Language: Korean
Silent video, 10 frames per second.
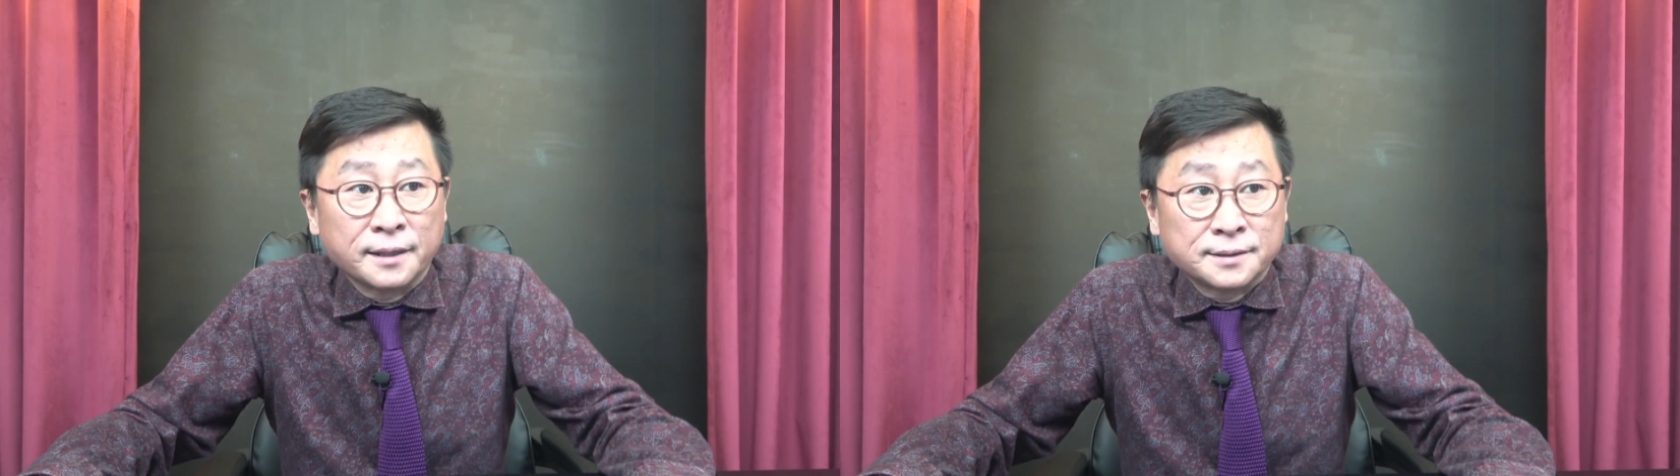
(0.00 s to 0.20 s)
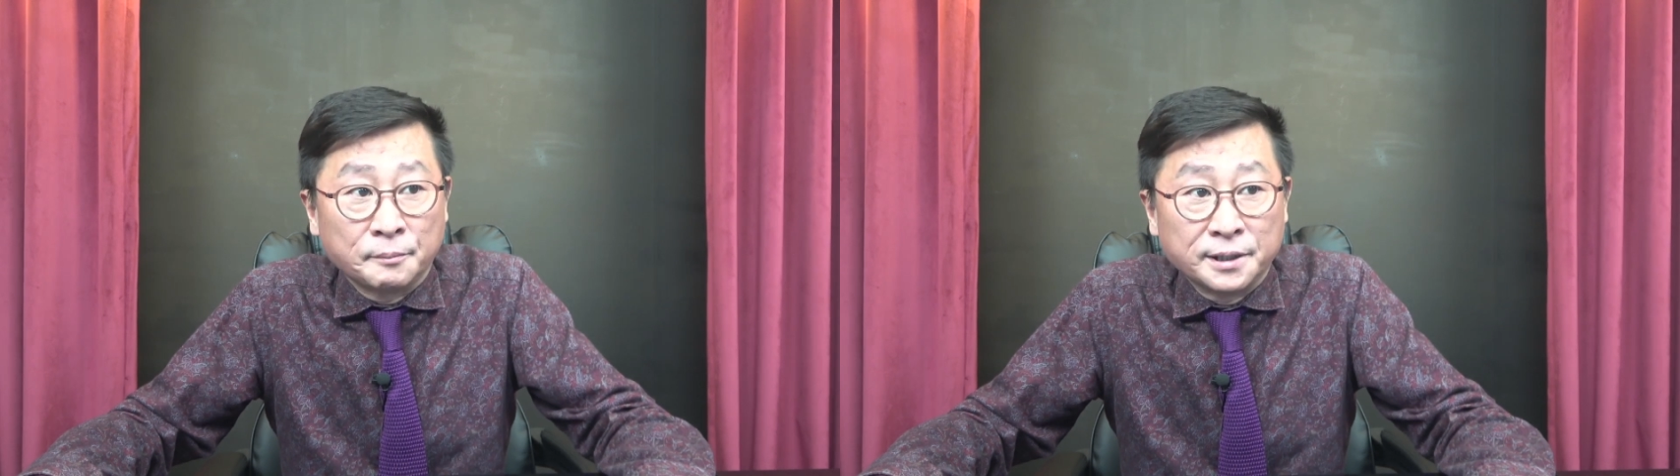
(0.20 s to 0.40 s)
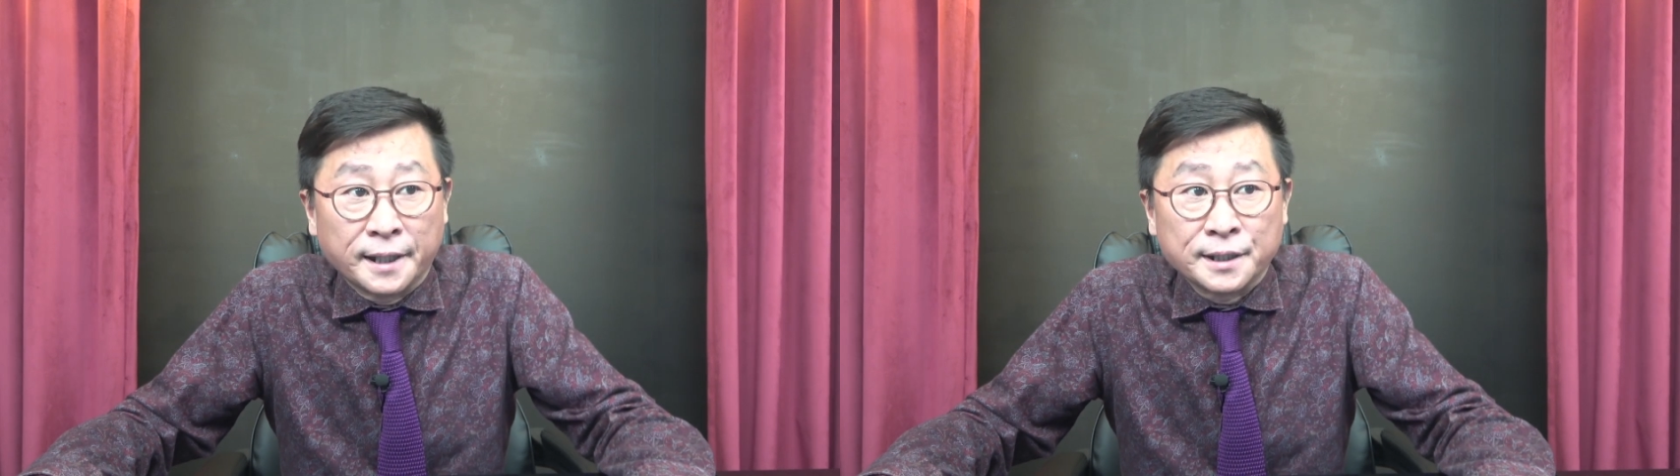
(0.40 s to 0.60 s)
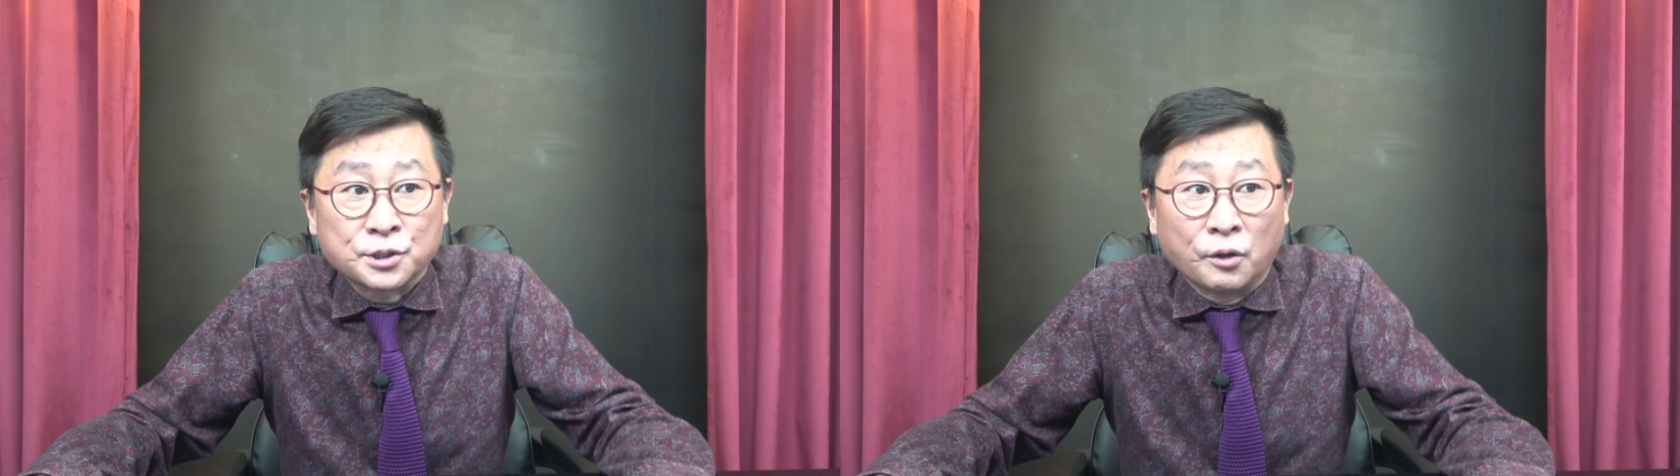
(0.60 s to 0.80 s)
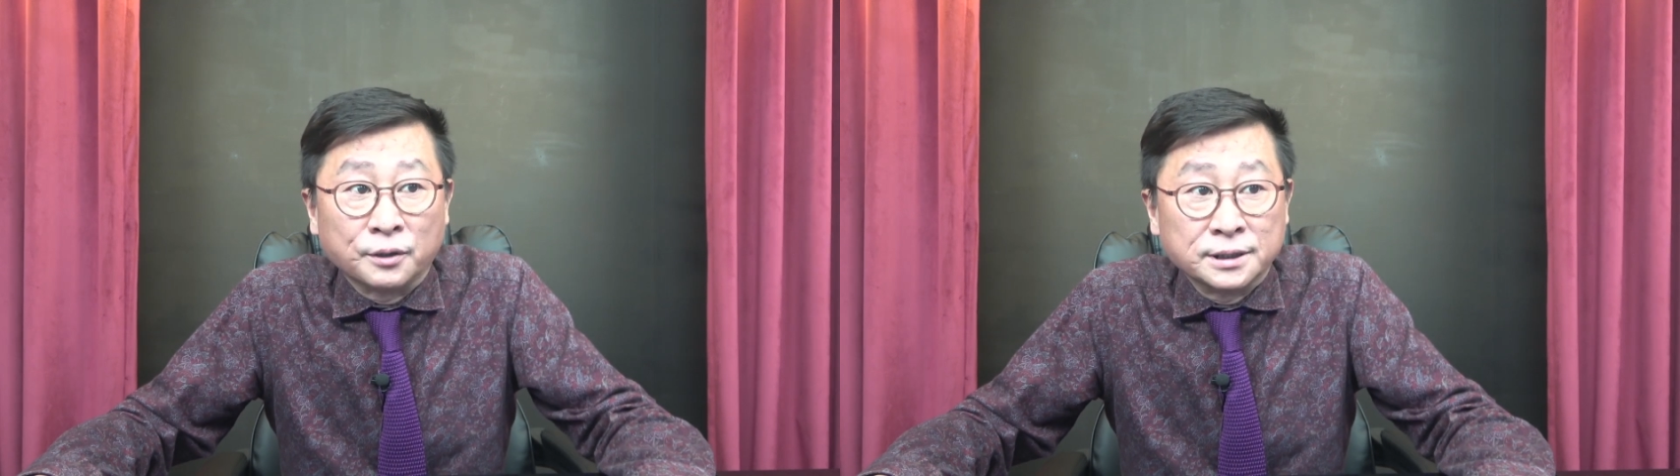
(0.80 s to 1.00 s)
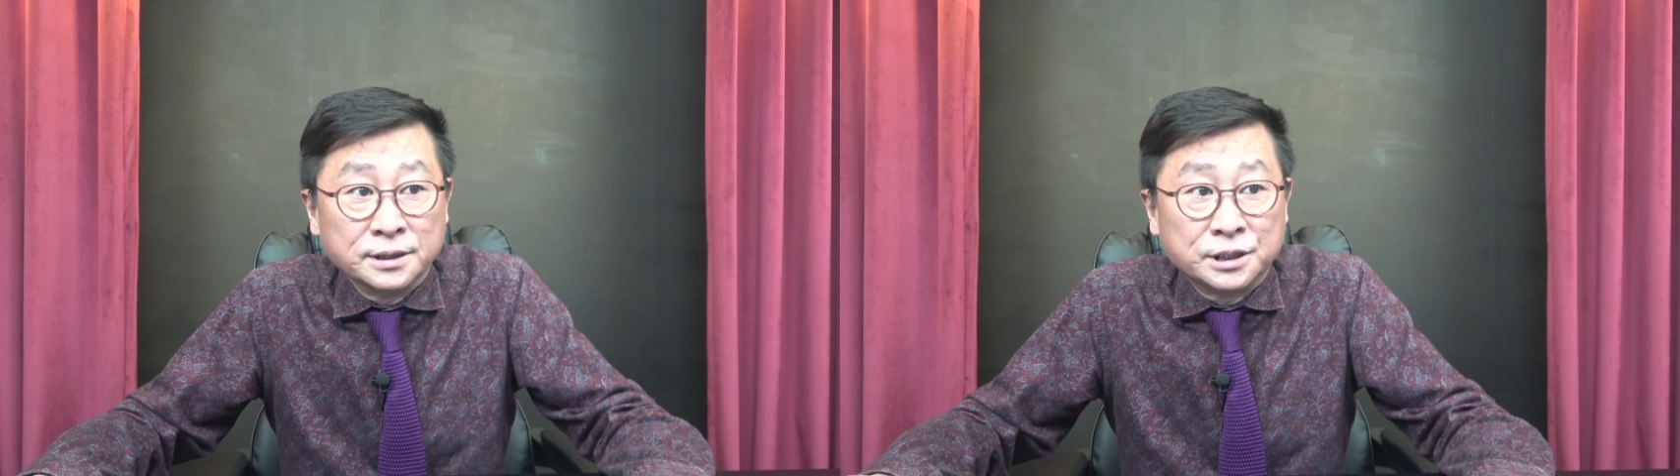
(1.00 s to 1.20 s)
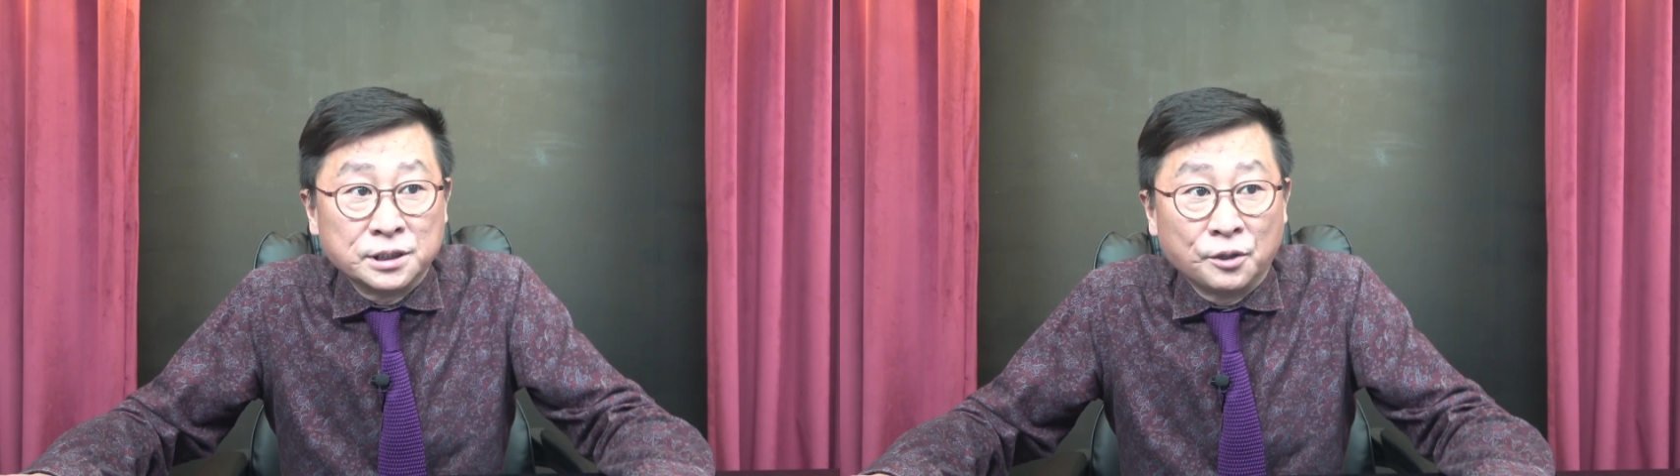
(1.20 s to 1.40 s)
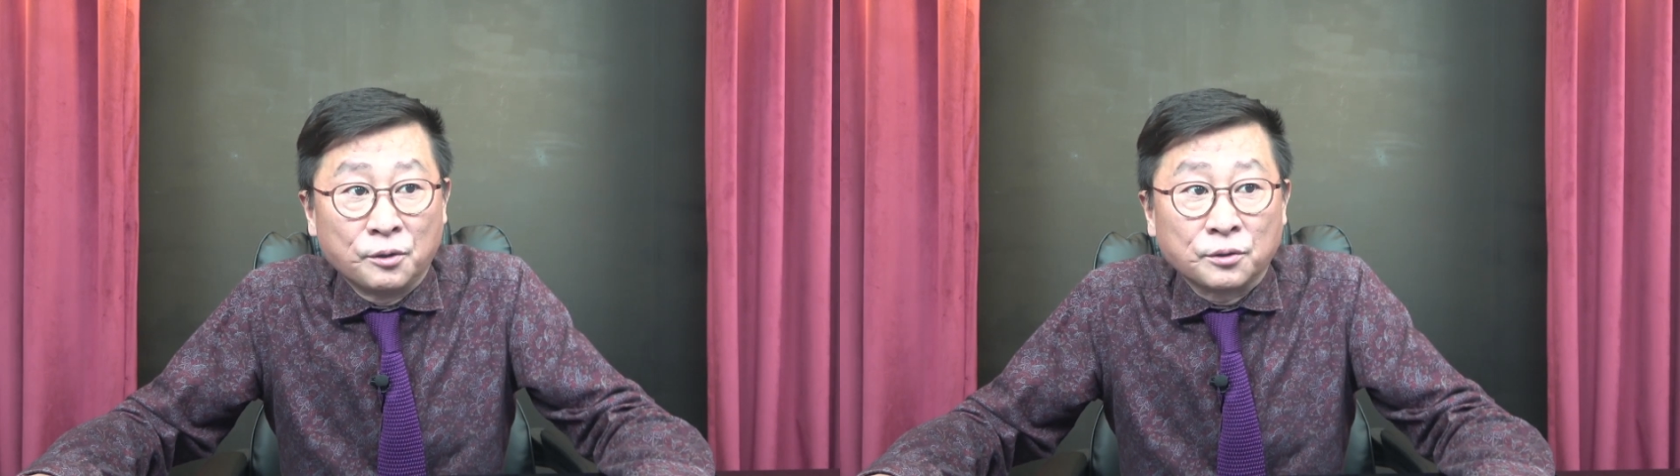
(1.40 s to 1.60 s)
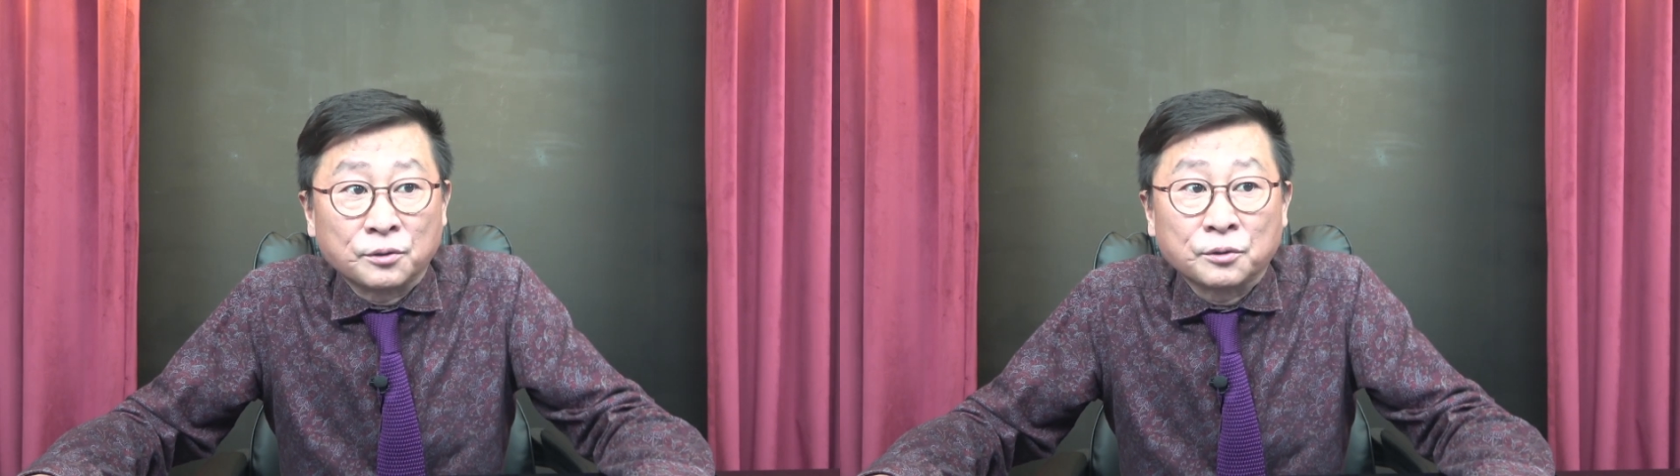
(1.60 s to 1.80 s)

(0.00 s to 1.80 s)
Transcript: 세미나에서 이지영